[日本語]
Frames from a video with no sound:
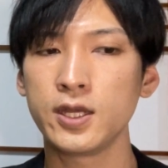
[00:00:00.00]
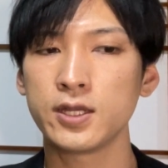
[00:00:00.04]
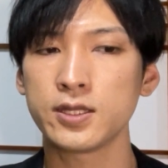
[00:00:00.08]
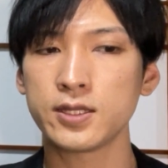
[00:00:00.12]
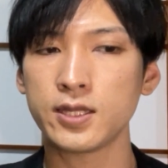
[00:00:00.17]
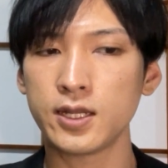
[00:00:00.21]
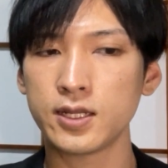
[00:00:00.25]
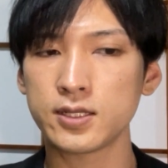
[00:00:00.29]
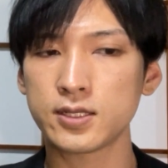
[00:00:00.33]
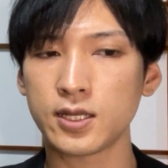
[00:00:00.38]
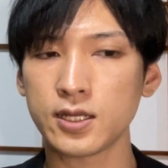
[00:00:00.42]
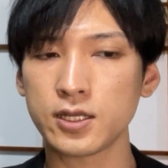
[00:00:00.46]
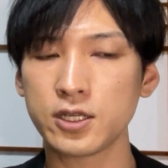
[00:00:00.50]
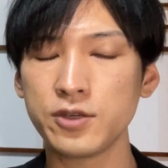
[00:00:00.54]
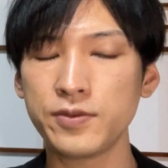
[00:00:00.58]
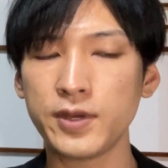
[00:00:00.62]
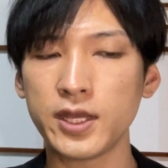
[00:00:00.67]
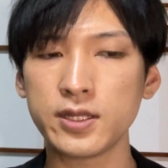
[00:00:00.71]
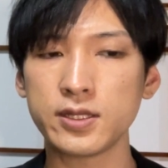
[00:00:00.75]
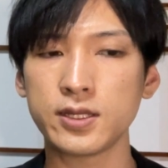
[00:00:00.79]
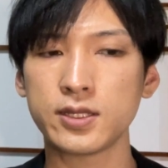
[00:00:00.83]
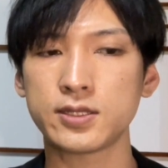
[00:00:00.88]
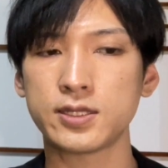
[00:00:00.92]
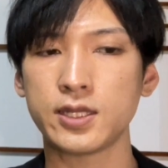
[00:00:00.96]
ただ昨
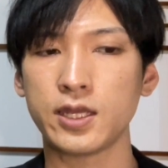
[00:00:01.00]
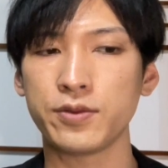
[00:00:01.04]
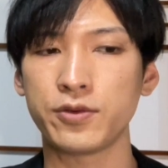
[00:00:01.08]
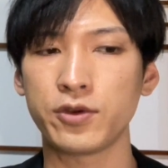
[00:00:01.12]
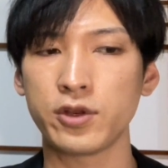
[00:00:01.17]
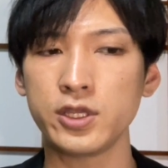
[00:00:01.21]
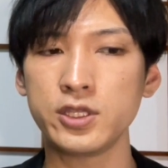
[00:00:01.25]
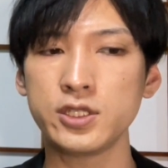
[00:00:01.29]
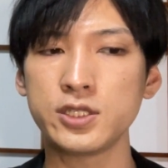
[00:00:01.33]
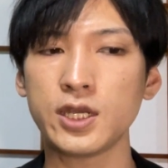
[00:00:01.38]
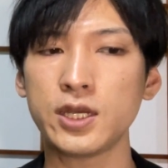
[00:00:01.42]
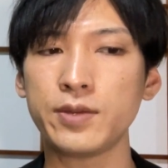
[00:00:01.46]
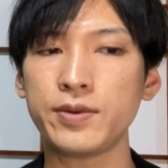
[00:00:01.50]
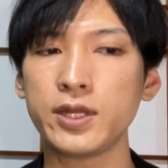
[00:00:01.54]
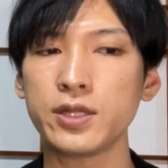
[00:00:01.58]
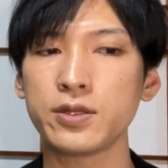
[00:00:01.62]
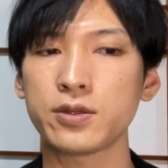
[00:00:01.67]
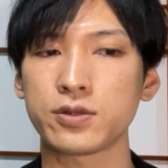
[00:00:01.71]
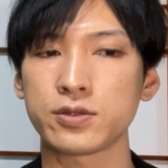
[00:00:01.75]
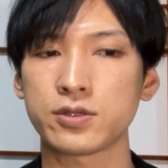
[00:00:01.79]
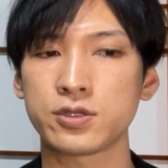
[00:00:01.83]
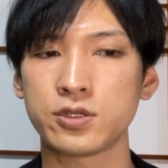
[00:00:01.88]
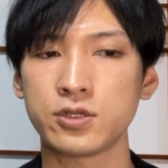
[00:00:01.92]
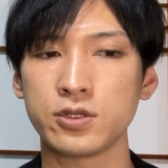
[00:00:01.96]
晩ですね、ボリンジャーバンド
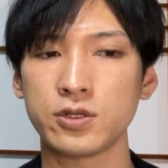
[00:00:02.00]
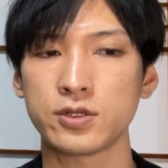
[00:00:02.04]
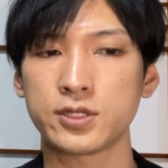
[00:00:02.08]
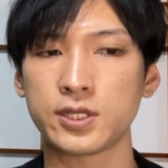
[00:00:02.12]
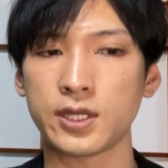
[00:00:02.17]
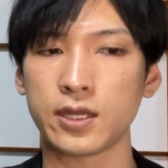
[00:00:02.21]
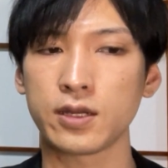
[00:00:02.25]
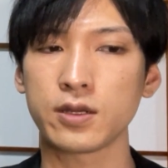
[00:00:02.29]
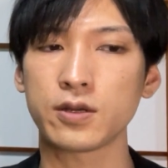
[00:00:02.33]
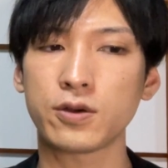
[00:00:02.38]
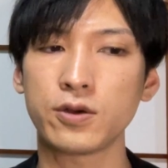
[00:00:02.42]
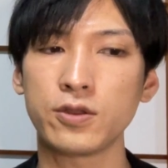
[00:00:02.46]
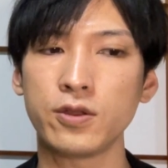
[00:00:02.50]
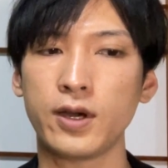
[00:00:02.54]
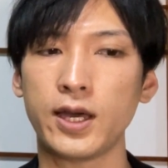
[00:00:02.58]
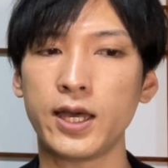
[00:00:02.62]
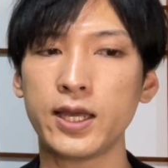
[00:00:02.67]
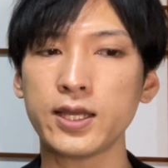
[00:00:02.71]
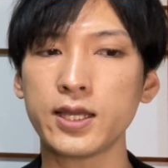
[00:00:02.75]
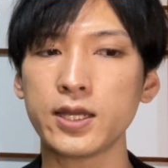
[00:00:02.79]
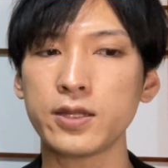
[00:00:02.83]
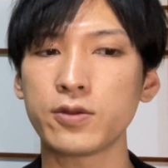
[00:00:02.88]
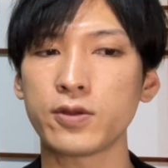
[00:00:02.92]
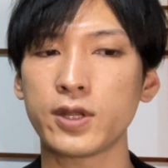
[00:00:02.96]
の中央線、この
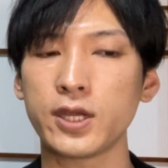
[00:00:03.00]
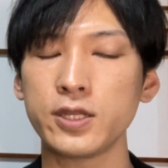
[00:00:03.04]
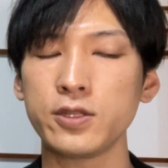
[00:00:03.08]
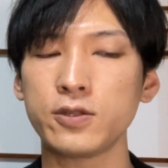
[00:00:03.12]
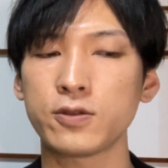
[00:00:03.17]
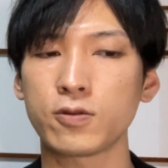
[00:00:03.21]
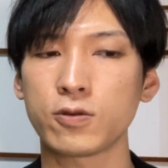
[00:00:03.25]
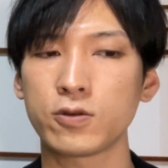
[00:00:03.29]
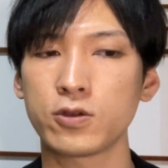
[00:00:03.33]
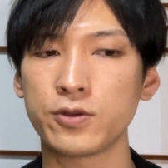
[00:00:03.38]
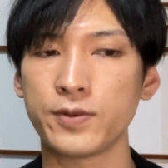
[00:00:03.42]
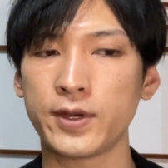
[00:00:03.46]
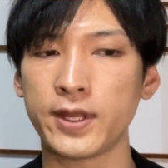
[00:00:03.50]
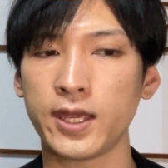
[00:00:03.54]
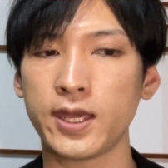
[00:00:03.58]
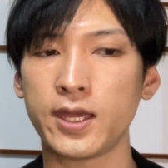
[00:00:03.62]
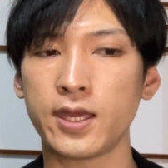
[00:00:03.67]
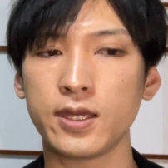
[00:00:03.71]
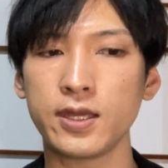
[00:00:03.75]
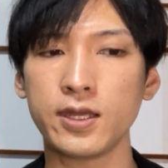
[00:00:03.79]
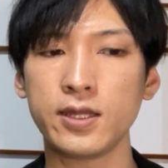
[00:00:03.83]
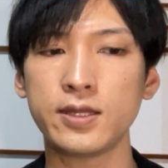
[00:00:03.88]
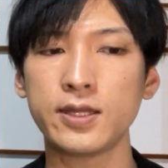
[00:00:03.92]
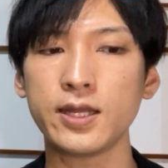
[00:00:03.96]
赤のラインのところま
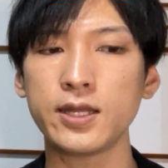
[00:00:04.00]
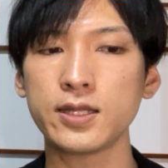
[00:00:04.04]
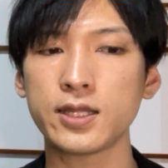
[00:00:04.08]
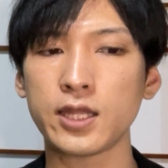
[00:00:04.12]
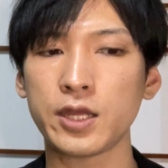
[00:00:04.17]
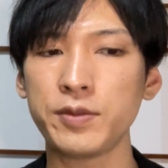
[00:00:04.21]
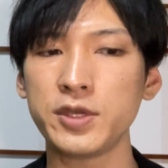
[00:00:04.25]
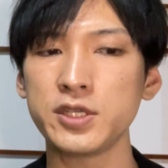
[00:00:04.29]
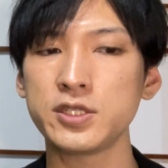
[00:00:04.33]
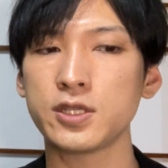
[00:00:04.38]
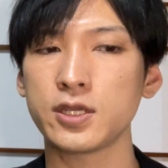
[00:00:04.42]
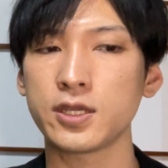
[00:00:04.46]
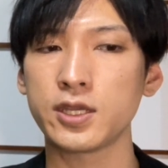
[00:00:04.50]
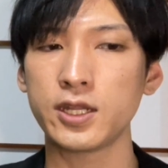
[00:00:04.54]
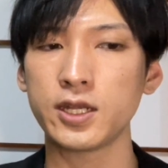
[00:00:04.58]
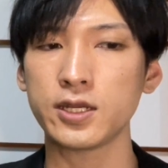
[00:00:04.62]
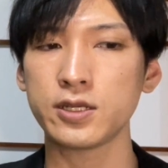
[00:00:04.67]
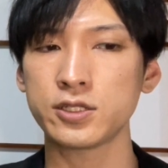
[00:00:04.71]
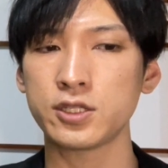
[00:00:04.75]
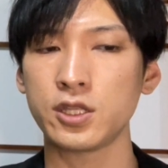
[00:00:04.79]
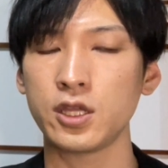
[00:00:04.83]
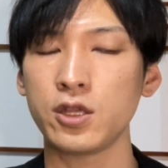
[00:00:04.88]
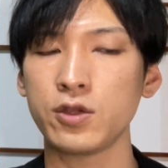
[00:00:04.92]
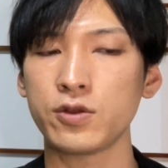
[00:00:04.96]
で、一旦試して下落
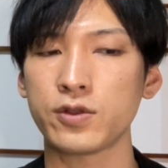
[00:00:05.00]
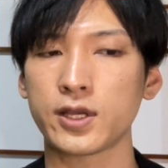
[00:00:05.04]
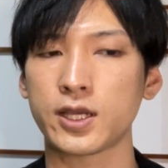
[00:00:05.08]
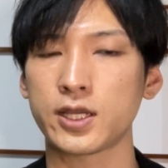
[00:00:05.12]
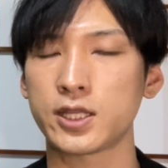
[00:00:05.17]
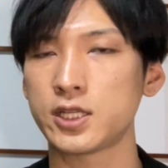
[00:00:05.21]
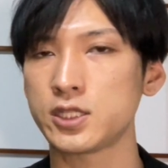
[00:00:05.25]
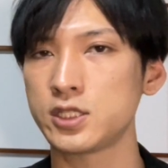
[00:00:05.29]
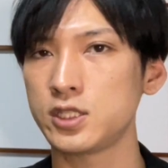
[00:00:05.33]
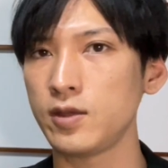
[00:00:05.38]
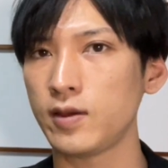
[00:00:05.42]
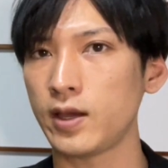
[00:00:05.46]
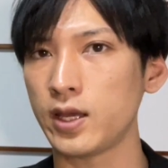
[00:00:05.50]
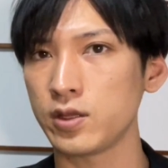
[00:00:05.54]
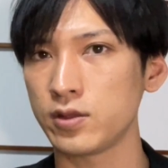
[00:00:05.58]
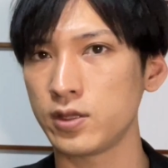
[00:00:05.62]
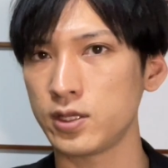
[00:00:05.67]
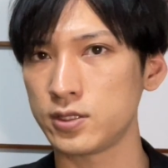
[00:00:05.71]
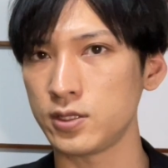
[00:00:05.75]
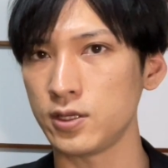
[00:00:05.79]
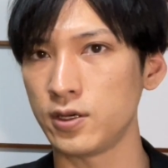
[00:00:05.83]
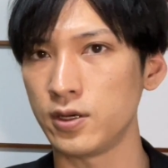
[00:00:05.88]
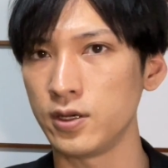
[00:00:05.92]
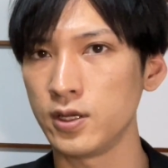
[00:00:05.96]
しているような形ではあるんで
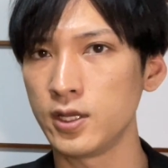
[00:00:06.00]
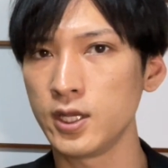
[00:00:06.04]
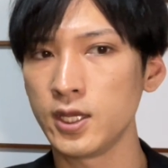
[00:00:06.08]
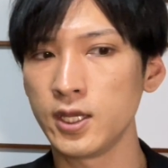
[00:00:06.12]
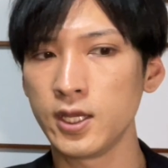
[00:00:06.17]
すよ。